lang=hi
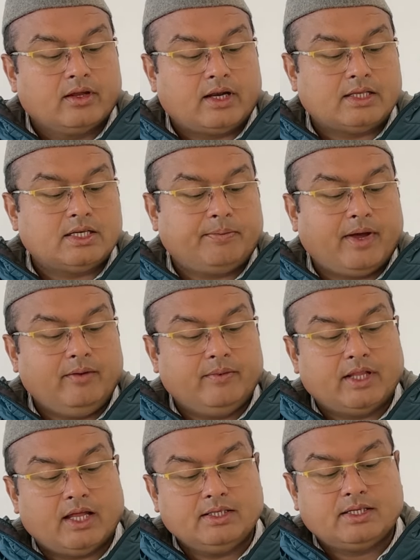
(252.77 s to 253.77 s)
राज्यपाल
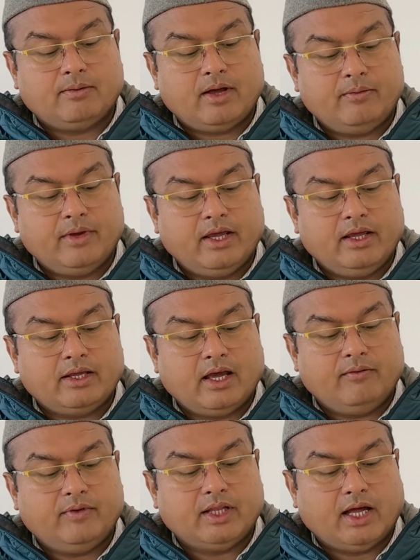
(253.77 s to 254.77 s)
विधानसभा में
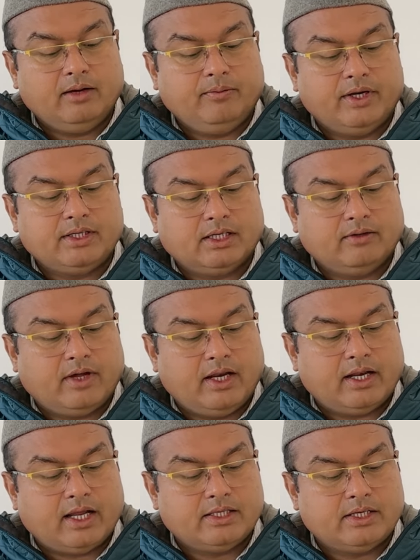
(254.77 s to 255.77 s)
या विधान परिषद
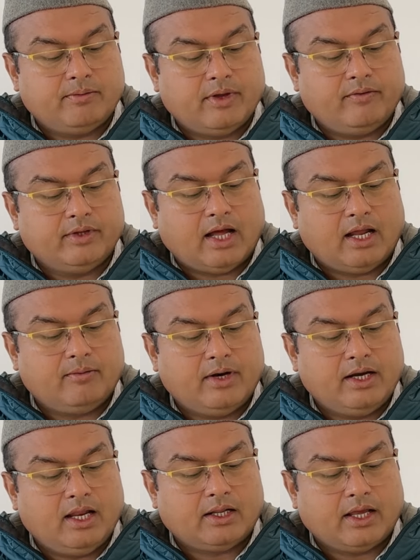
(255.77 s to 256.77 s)
वाले राज्य में
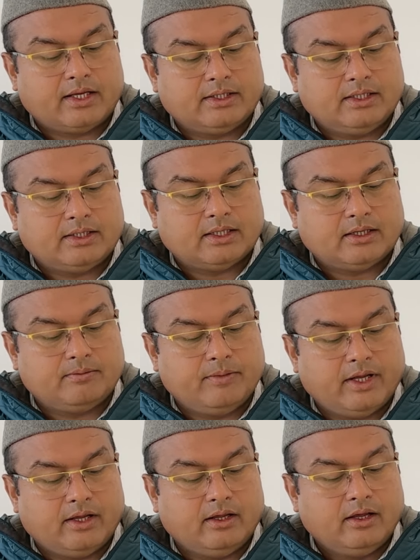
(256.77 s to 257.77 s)
विधानमंडल के किसी सदन
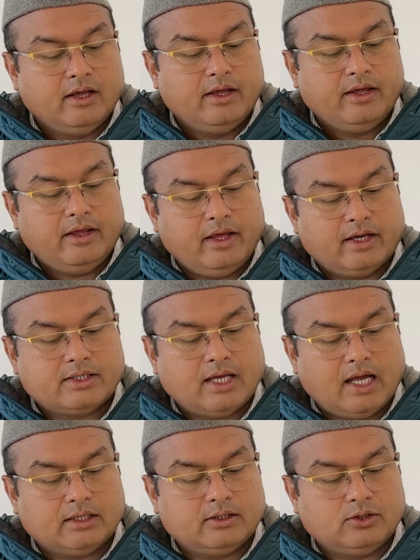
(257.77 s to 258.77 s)
में एक
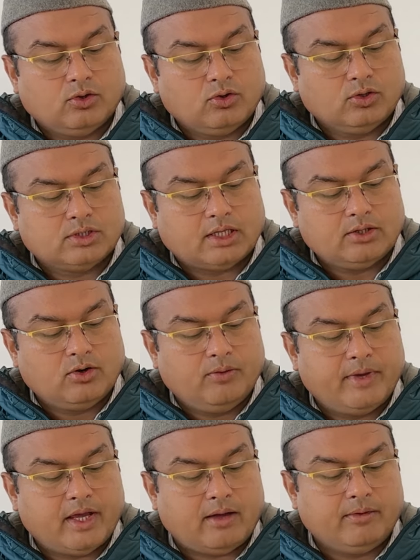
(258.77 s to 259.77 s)
साथ दोनों सदनों
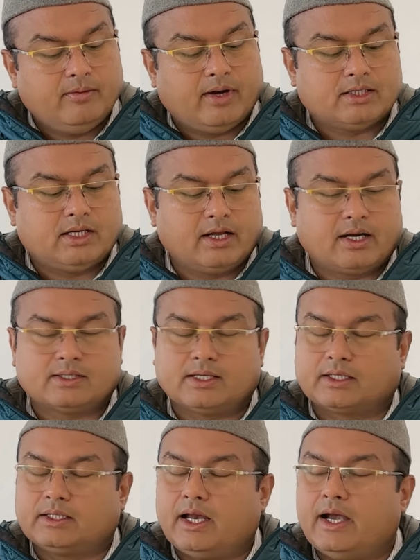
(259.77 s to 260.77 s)
में अभिभाषण कर
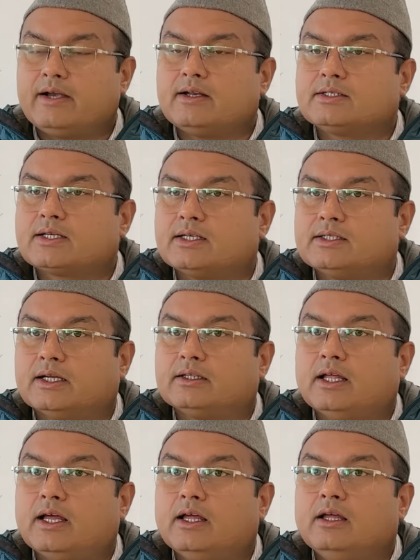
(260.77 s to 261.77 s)
सकता है एड्रेस कर
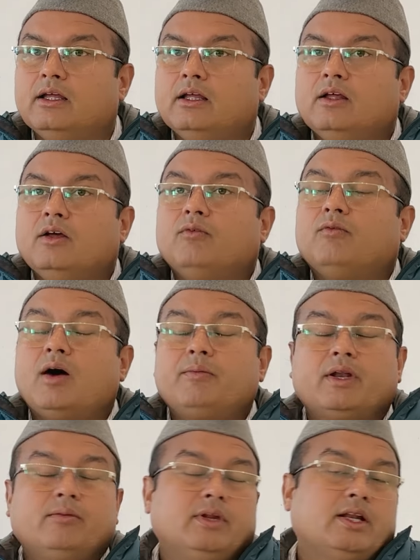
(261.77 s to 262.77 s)
सकता है वहां
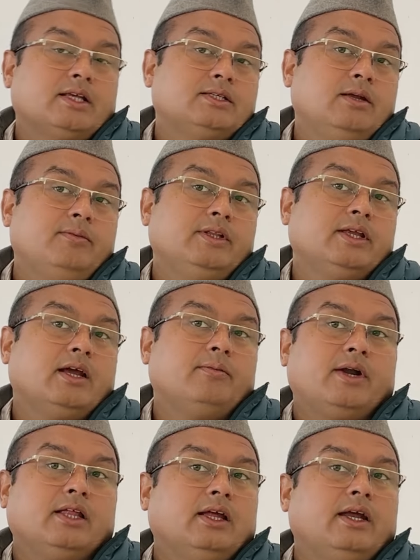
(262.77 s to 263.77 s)
पर हमने राष्ट्रपति का
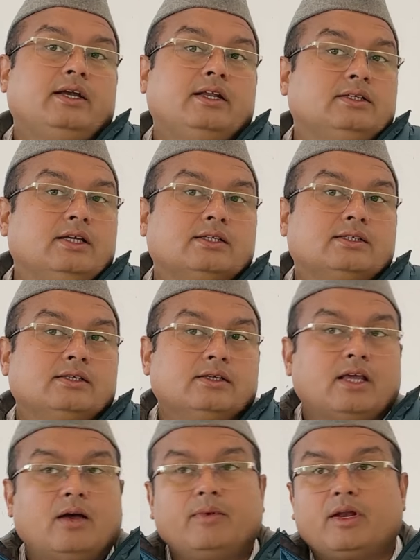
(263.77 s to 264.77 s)
पढ़ा था 86 सिक्स
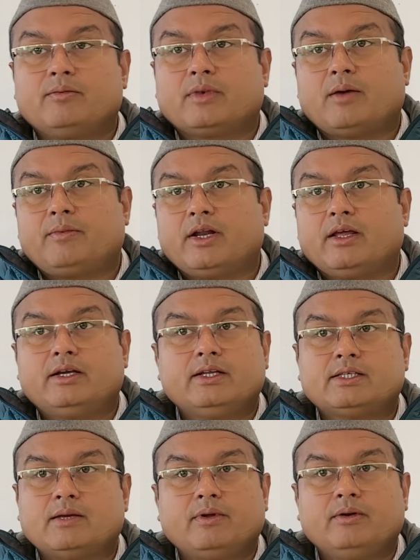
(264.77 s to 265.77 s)
यहाँ पर हम क्या पढ़
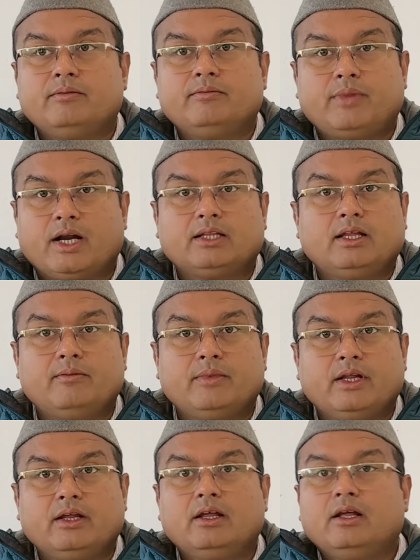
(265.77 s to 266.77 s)
सेवन पढ़ा था
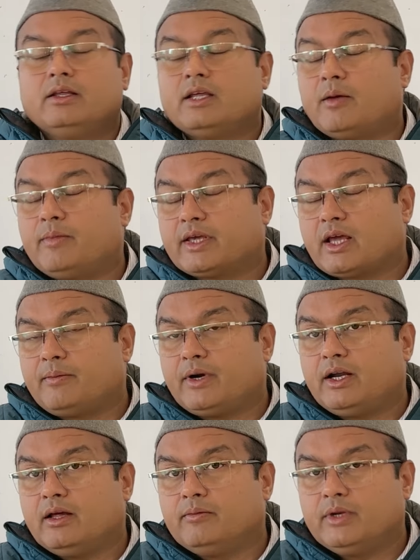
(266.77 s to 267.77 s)
हमने यहाँ पे क्या
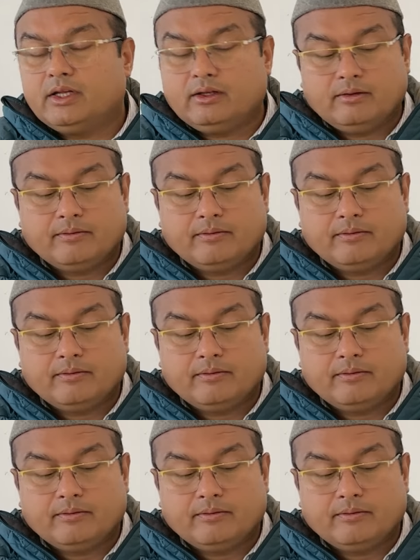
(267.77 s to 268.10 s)
पढ़ना हमने